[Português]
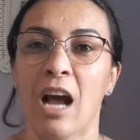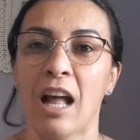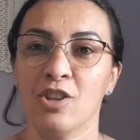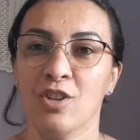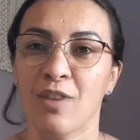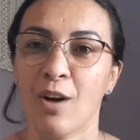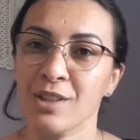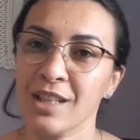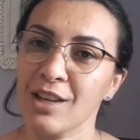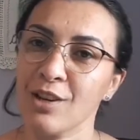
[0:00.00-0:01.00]
ativar o
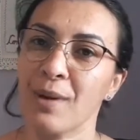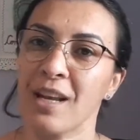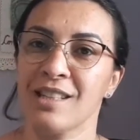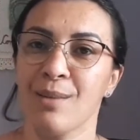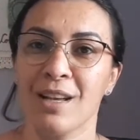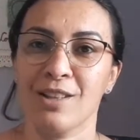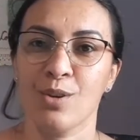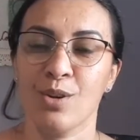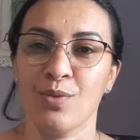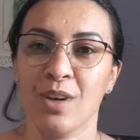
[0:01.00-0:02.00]
sininho para receber as
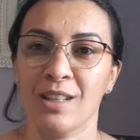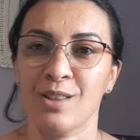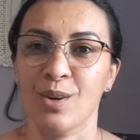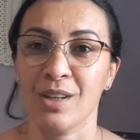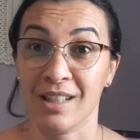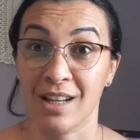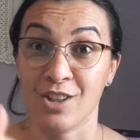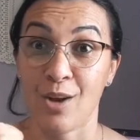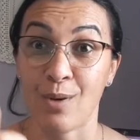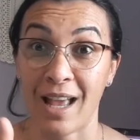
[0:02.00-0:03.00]
notificações,
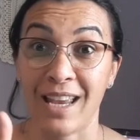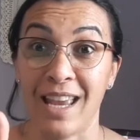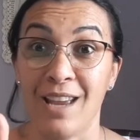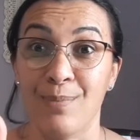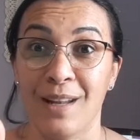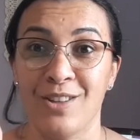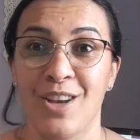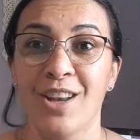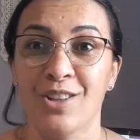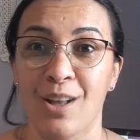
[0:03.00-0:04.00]
deixar um like aí pra
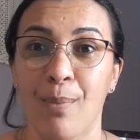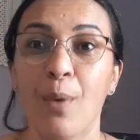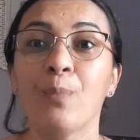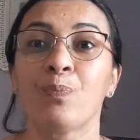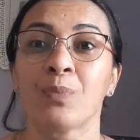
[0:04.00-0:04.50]
gente, tá bom?